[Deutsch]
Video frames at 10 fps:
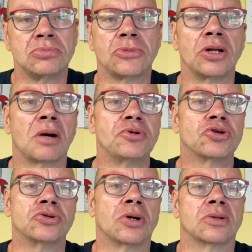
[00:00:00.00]
Dann habe ich
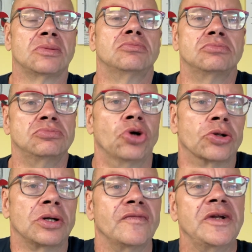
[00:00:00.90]
gesagt, ja,
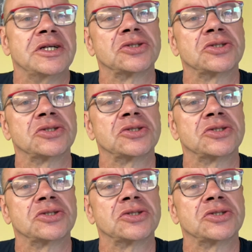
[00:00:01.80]
dann wenn das